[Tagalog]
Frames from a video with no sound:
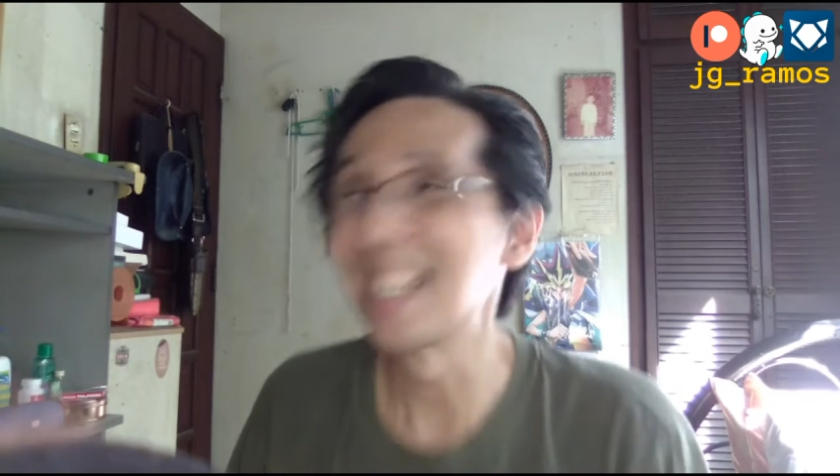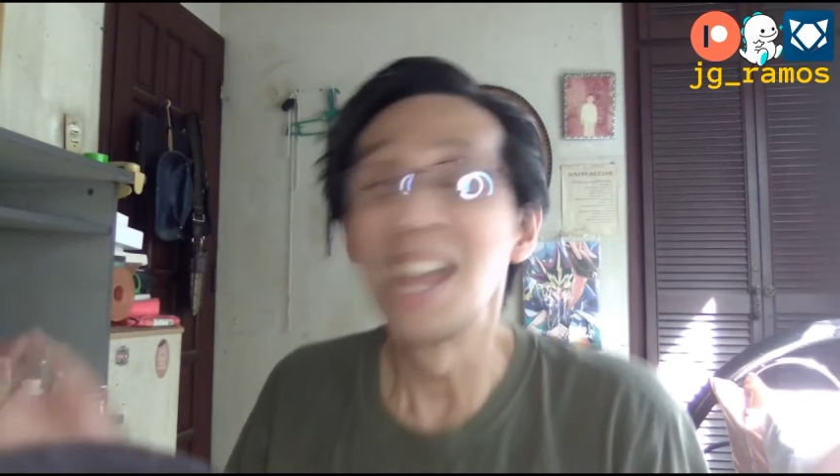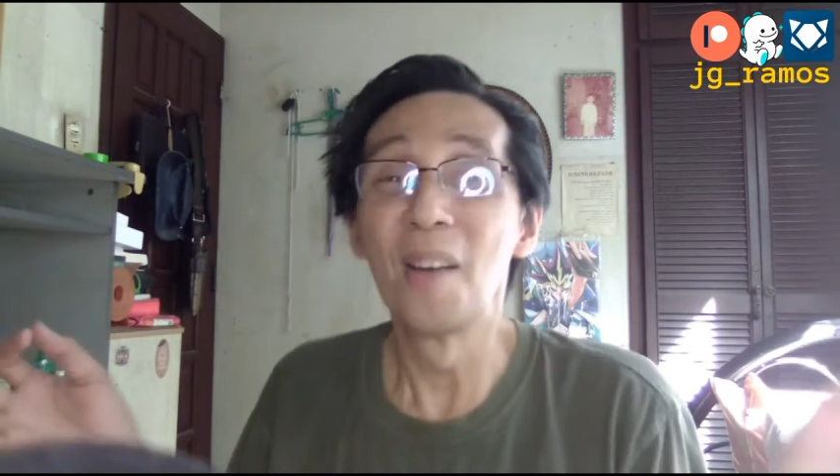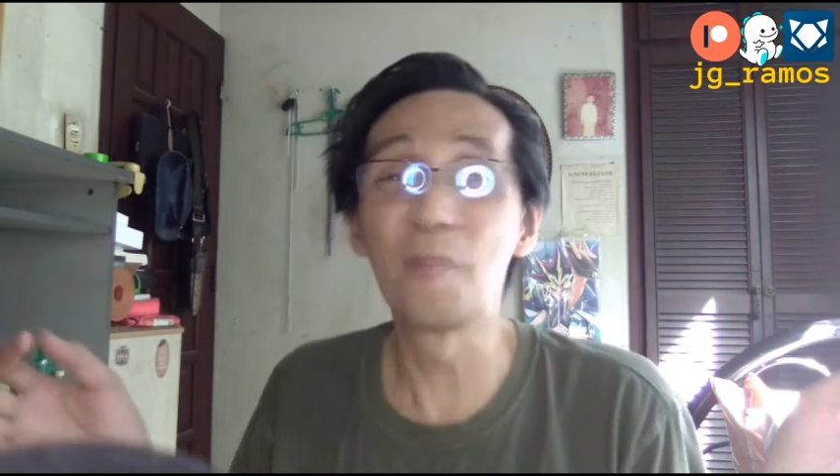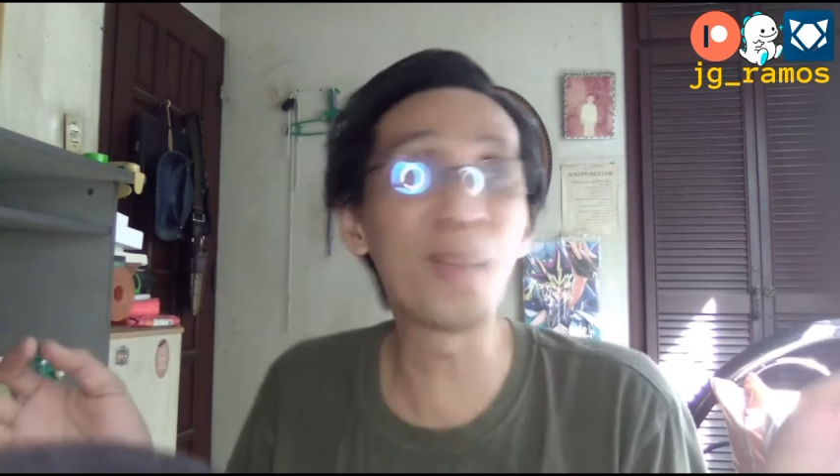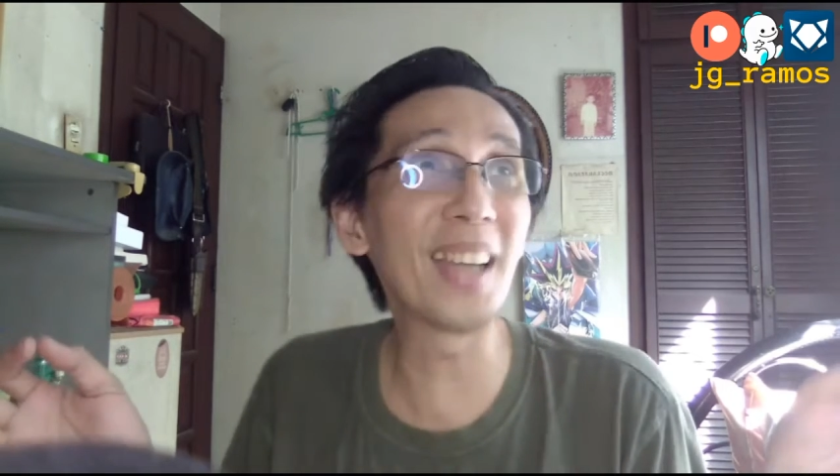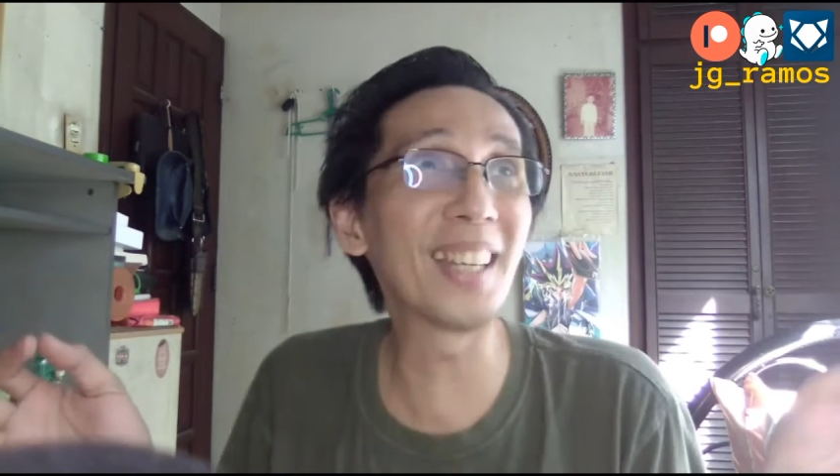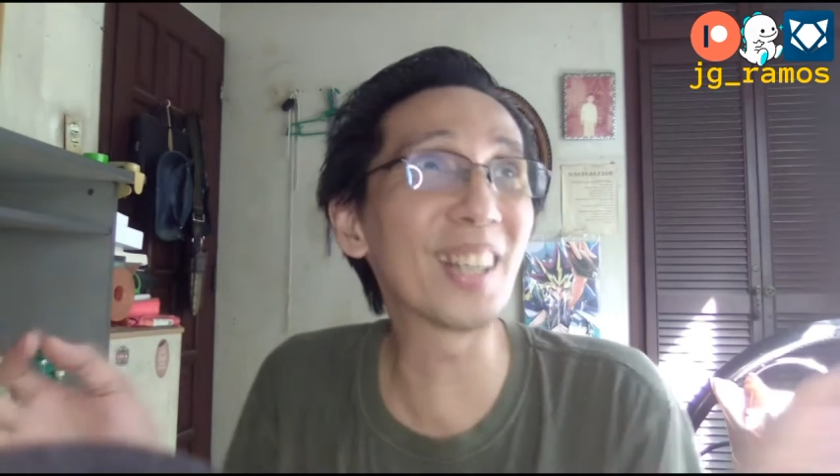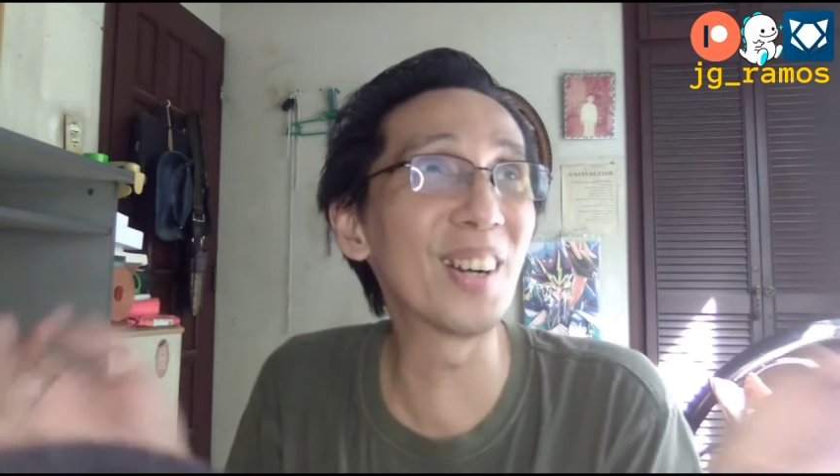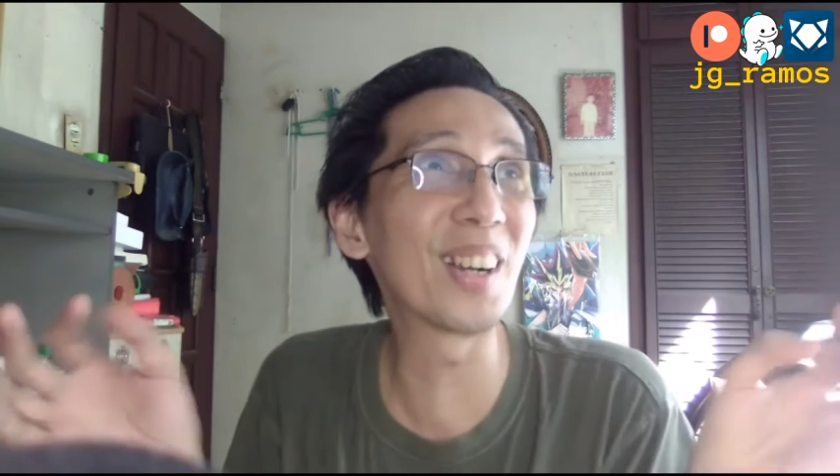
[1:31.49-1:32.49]

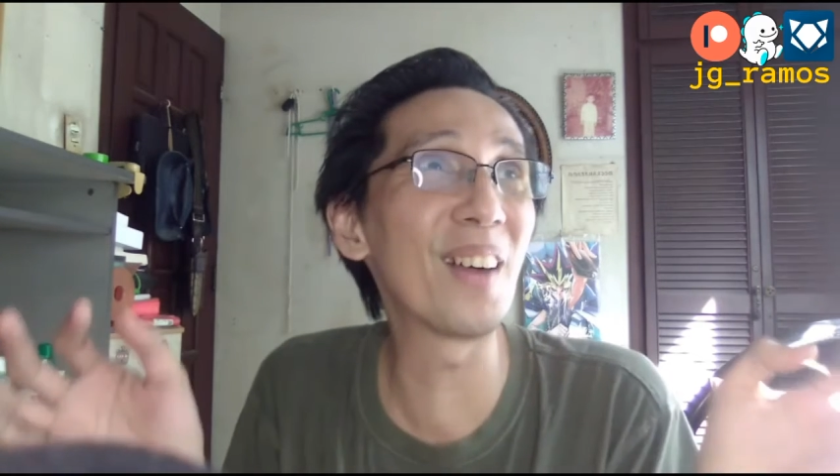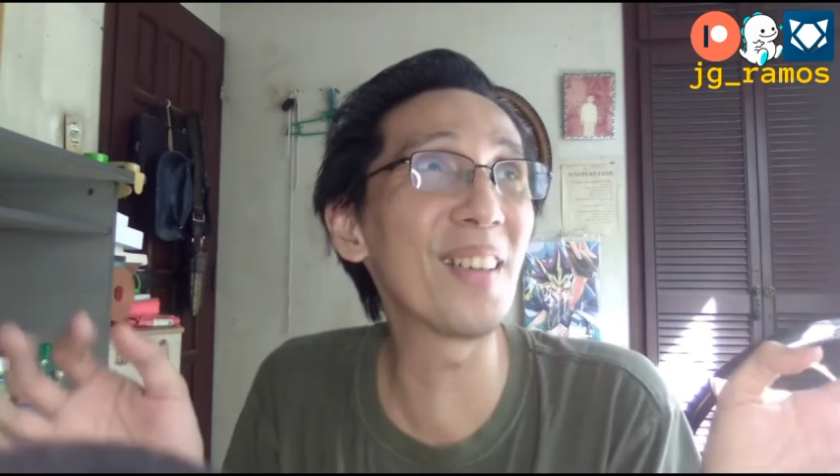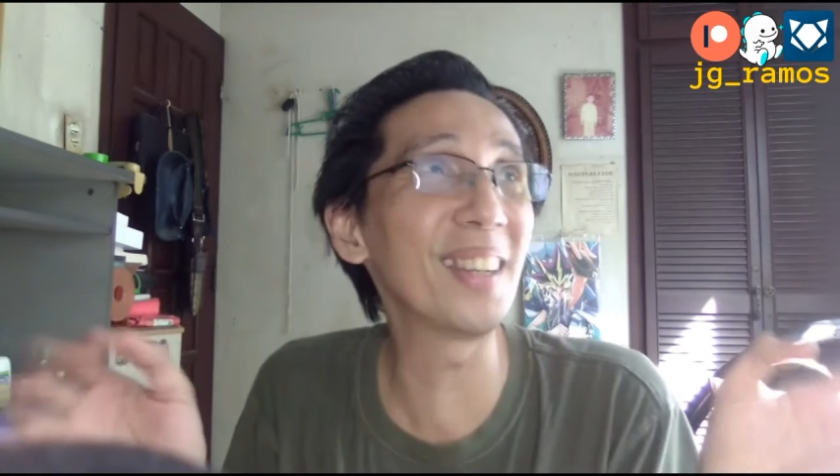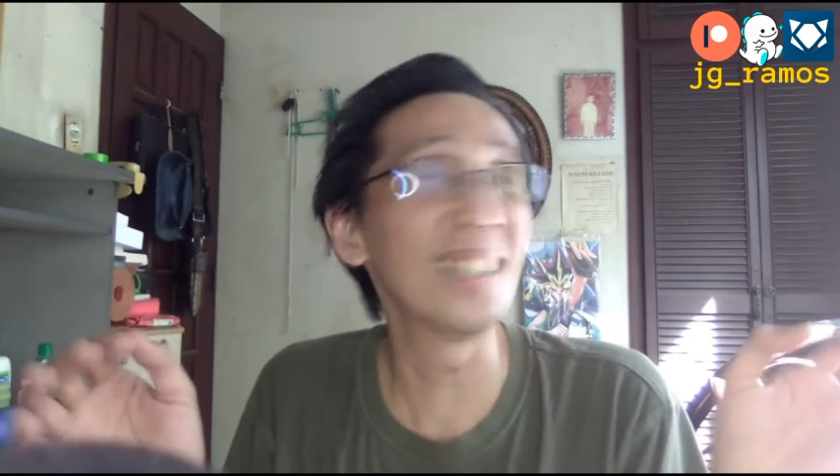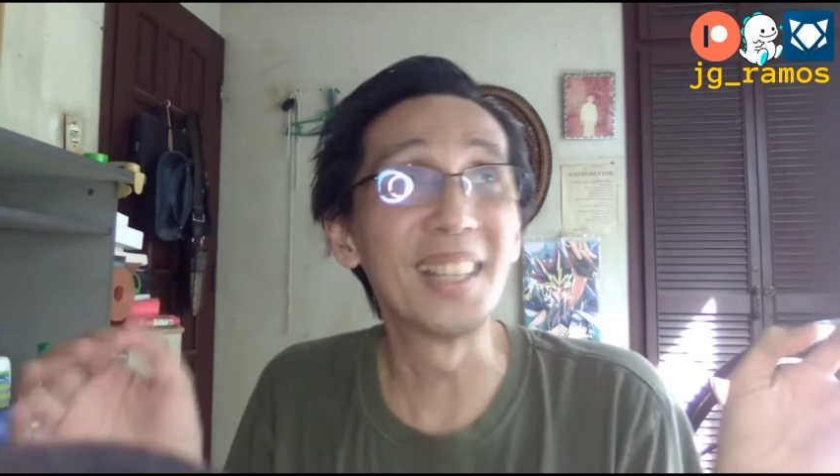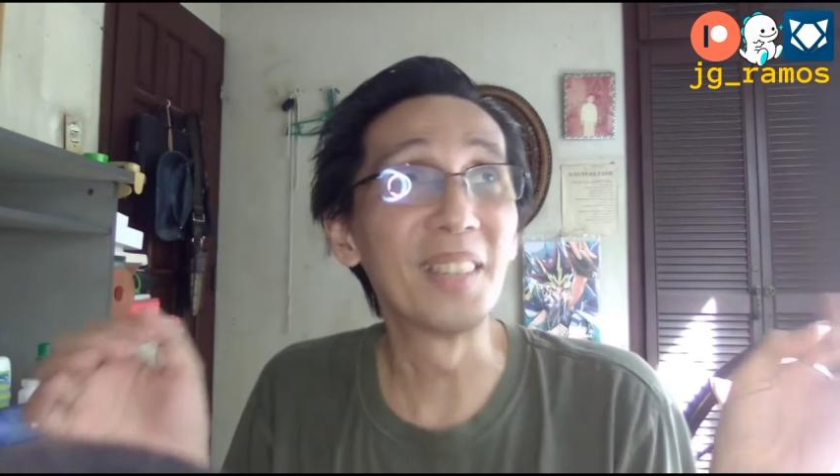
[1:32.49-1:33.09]
Pwede kong gawin!